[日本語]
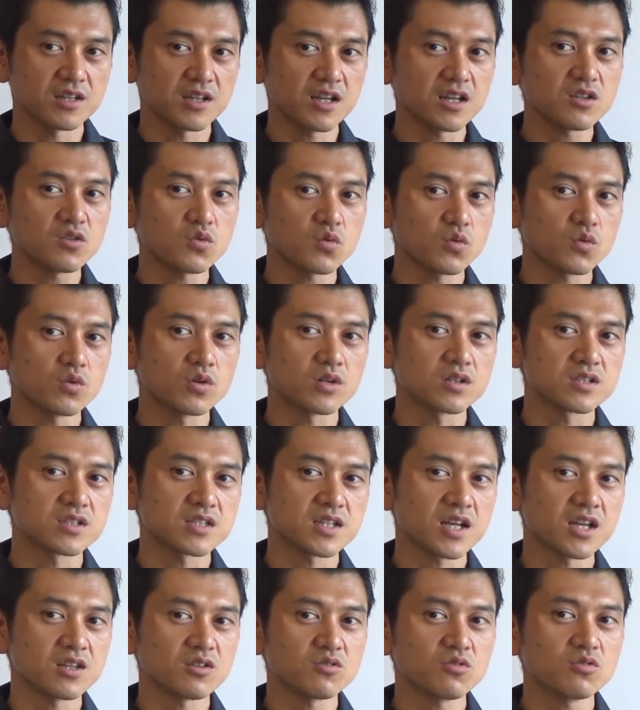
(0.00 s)
であと
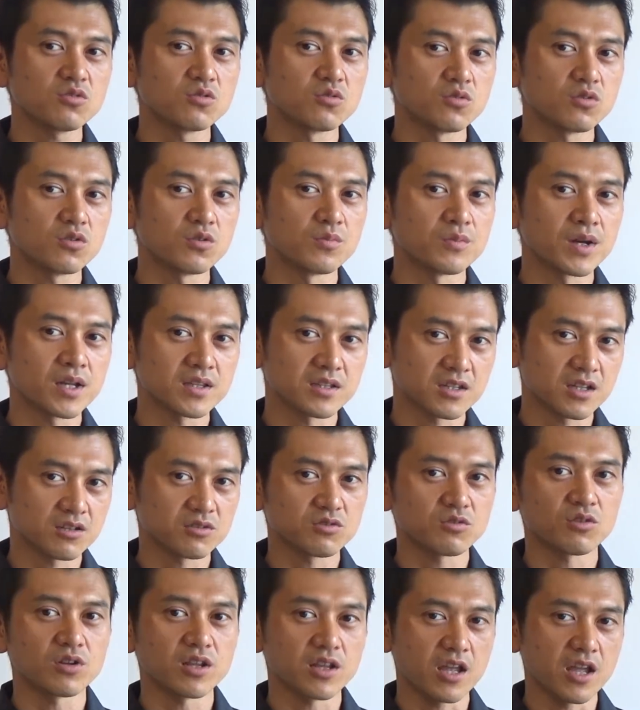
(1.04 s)
砂糖を全く
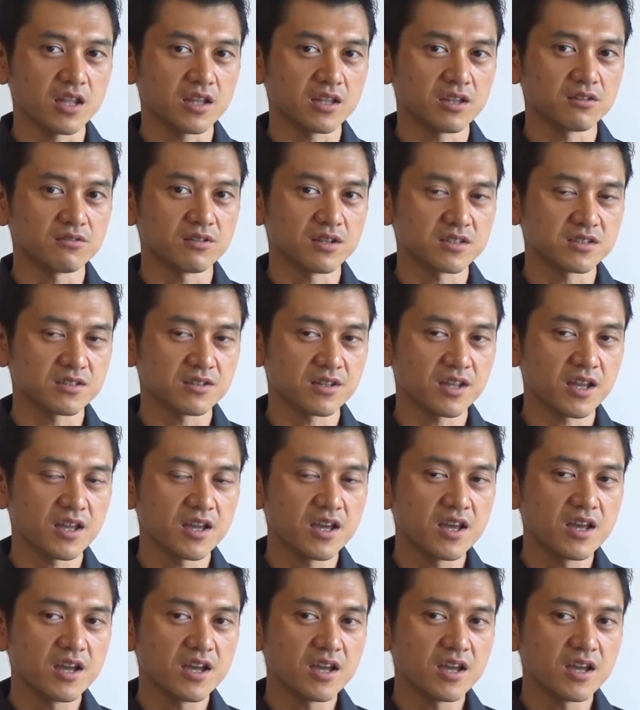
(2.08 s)
取らないっていうですね、